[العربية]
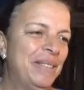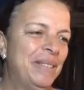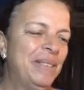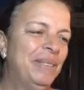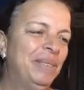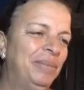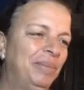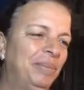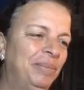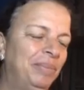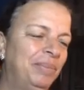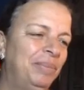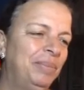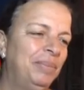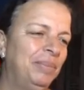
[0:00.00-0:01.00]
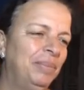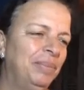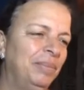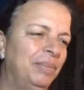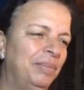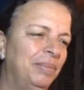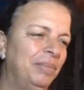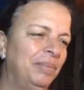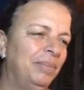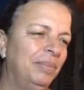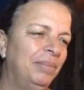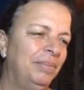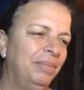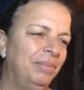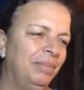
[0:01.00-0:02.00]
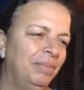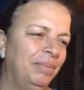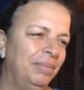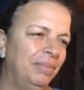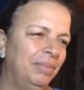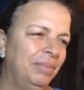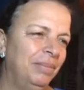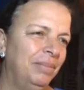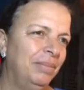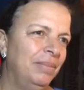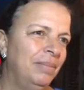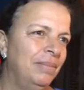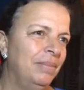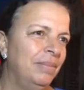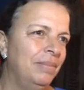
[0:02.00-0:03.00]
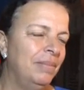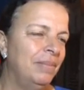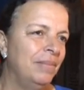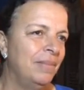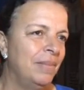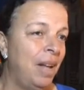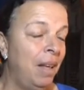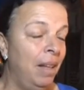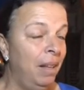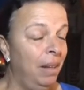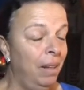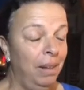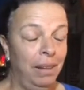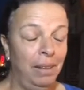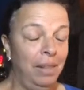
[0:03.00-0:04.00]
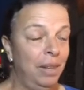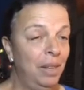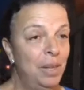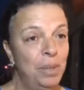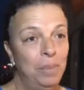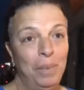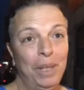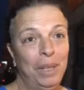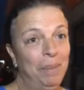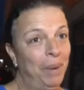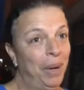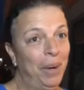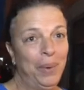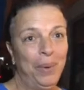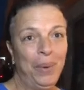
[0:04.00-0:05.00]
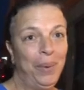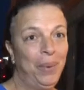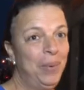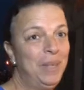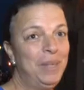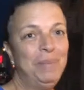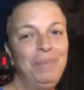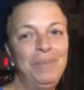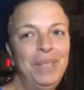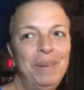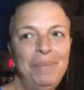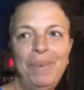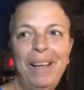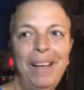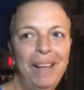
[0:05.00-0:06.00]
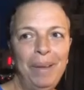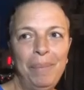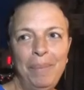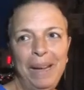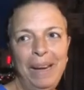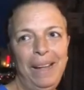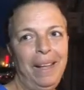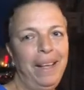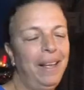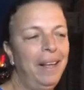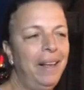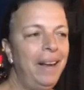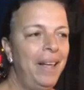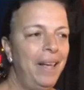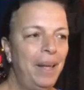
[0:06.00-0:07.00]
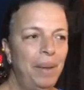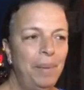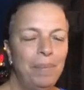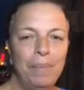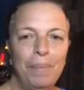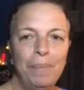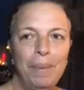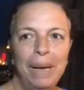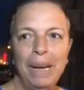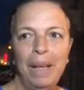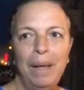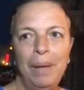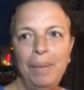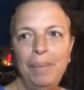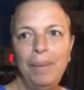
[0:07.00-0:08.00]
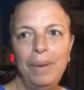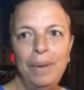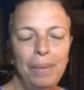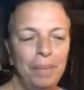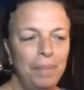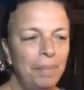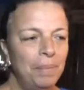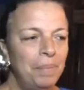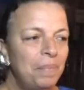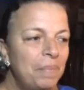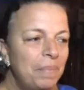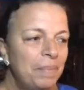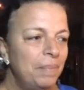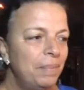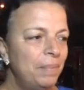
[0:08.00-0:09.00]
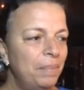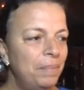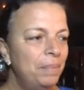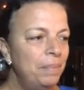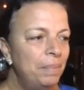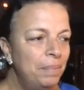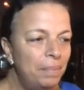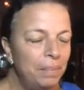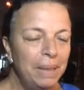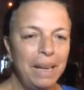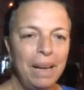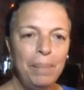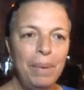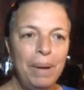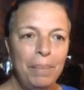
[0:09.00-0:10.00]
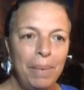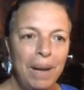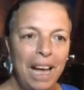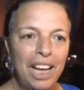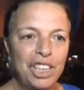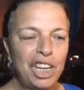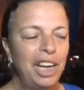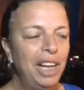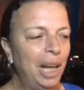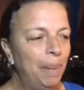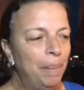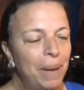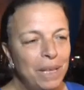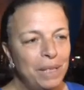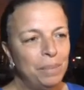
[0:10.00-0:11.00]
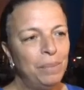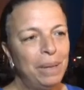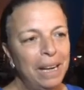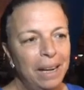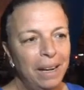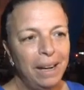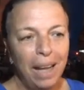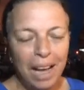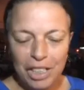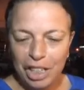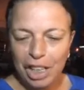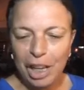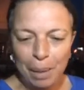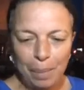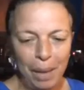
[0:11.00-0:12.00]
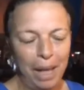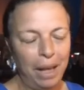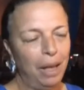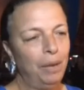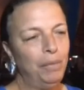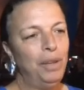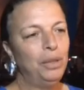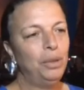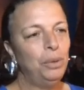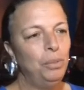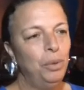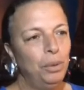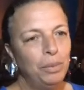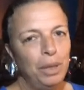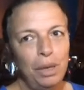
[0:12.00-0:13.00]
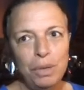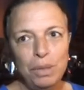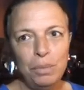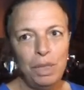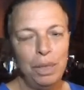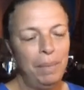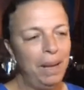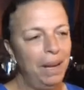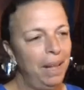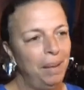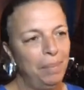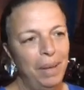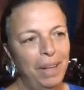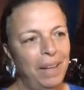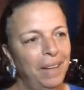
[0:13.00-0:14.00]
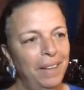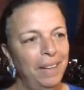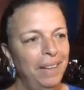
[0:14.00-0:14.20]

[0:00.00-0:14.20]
هي الانسان باش يحقق احلامه وطموحاته شنو يعمل يلزم يخدم على روحه ويلزم ديما معناها لاهي معناها معناها بالحاجه اللي يحبها يلزم معناها الحاجه اللي يحب يحقق فيها الطموح نتاعو يلزم ديما لاهي بها